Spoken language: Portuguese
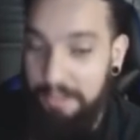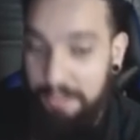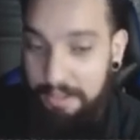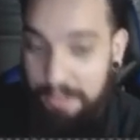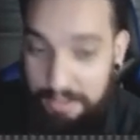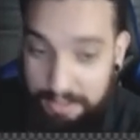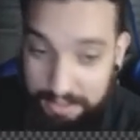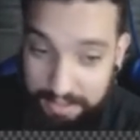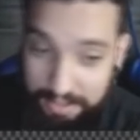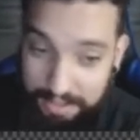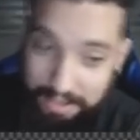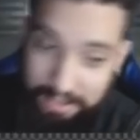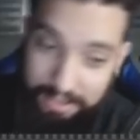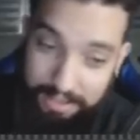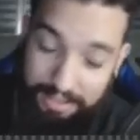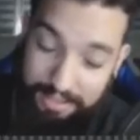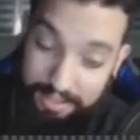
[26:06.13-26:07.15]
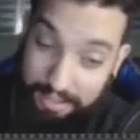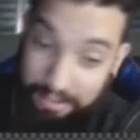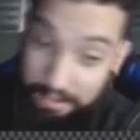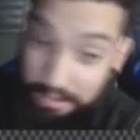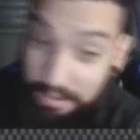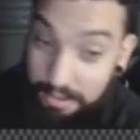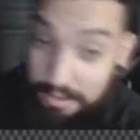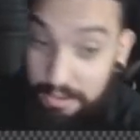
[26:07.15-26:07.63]
doloroso, cara, ia ser
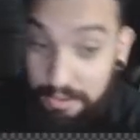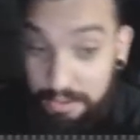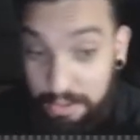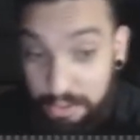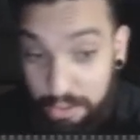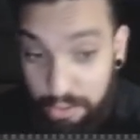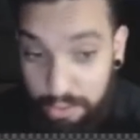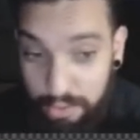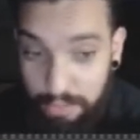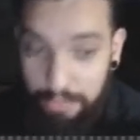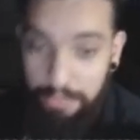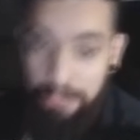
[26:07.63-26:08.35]
doloroso.